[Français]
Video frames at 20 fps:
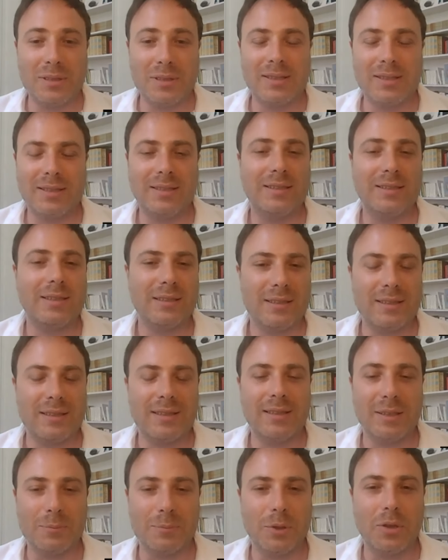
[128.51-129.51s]
C'est,
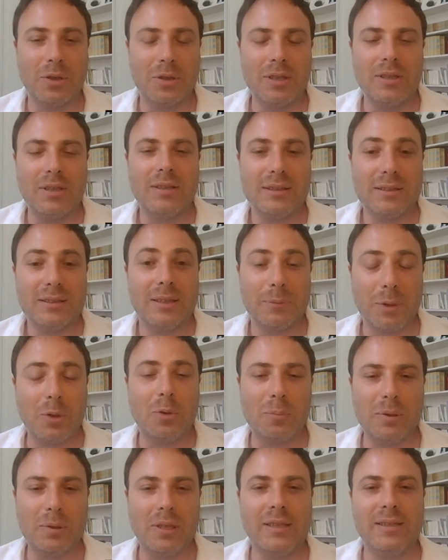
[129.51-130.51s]
d'abord, d'avoir
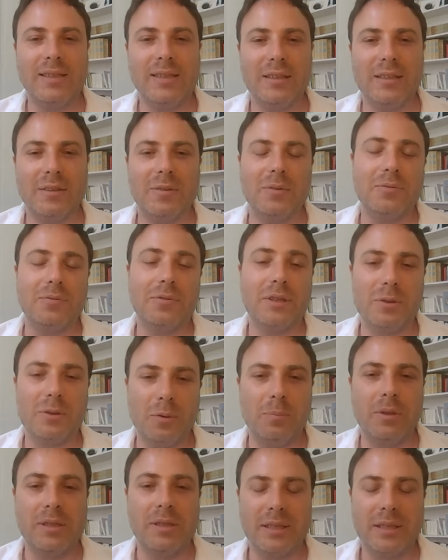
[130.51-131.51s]
le plaisir, en fait,
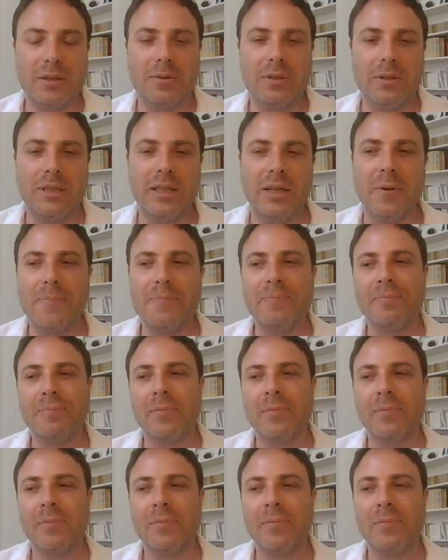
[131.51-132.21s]
le plaisir de lire.